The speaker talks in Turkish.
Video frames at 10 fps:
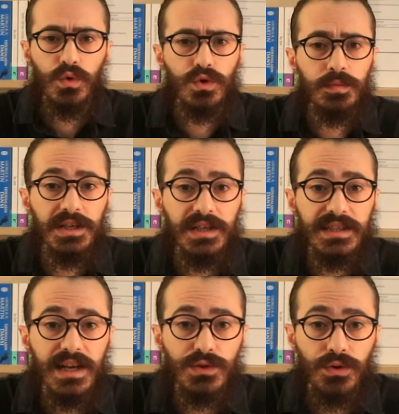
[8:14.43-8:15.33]
Hüküm
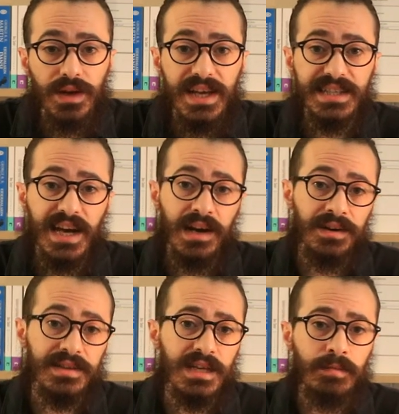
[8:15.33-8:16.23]
giydikten sonra
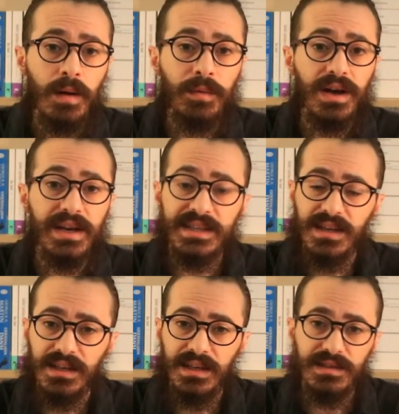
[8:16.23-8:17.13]
eserlerinin tamamına
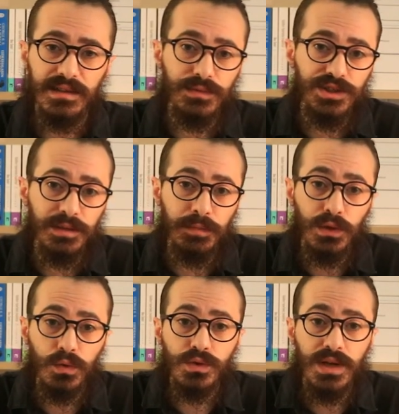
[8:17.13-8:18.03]
yasak getirilmişti.
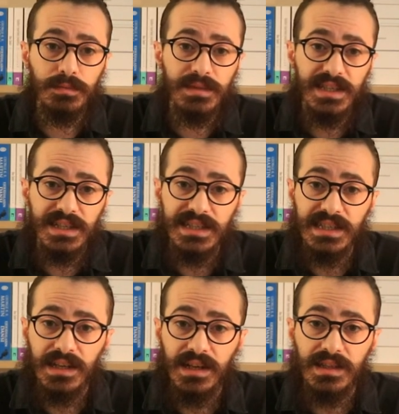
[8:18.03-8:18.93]

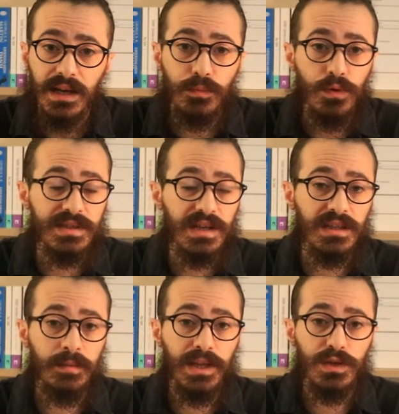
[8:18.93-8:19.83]
1968 yılına kadar bu
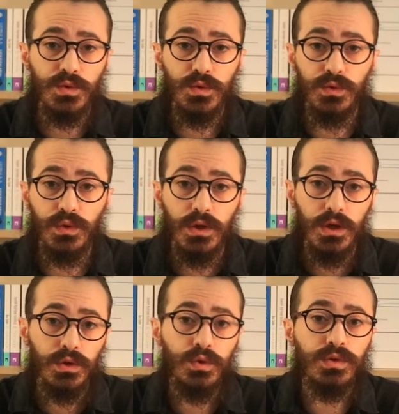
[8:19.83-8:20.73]
yasaklamalar sürdü.
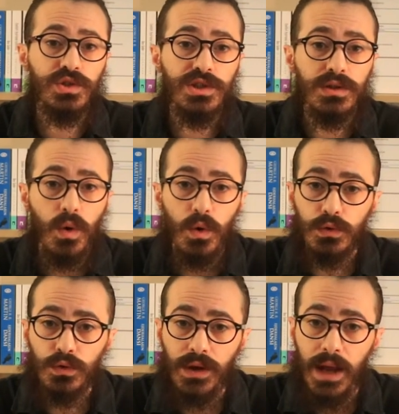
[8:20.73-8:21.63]
Yurt dışında
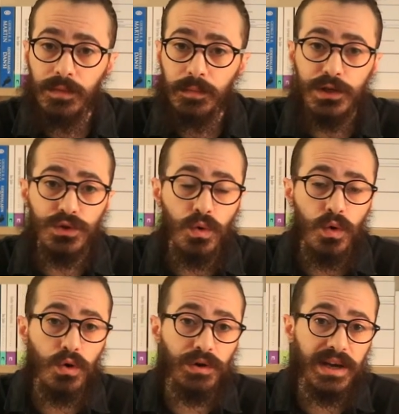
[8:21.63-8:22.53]
olduğu dönemde birçok
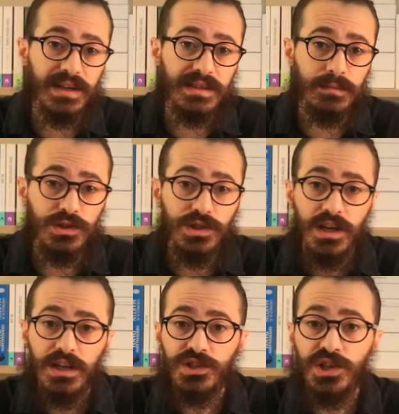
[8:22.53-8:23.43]
kongreye katılmış,
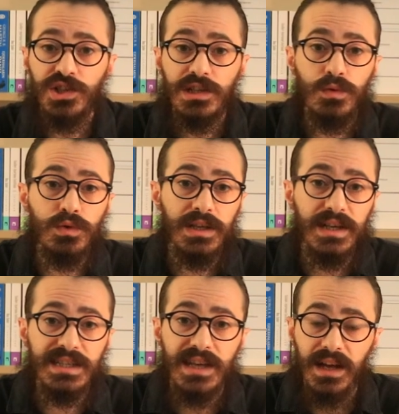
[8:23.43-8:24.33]
çeşitli
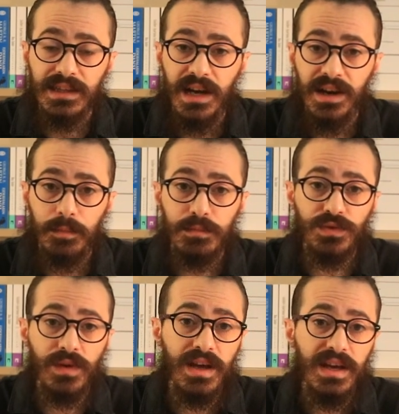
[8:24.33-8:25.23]
ülkelere seyahatler
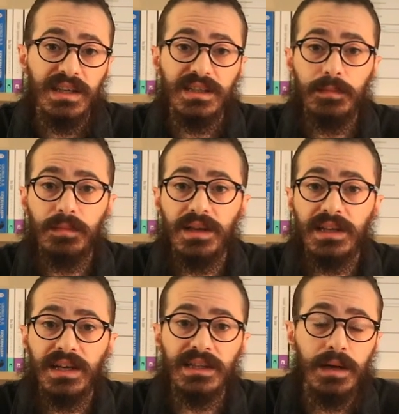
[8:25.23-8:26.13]
yapmış ve kitaplarının
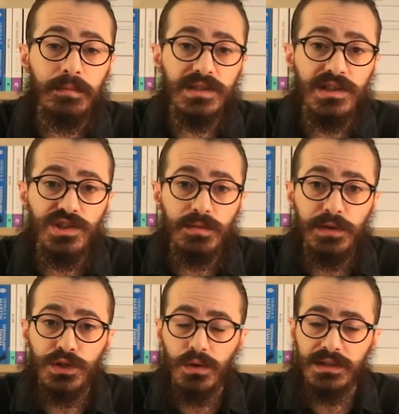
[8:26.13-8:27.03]
yayınlanması
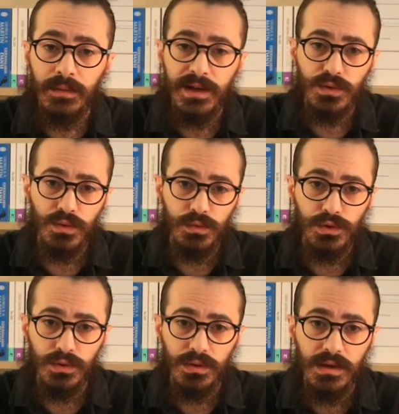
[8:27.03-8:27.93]
için birçok temas
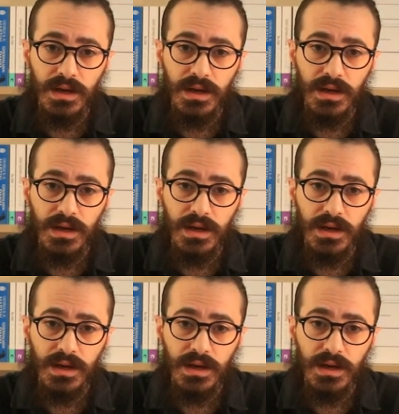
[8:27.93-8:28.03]
kurmuştu.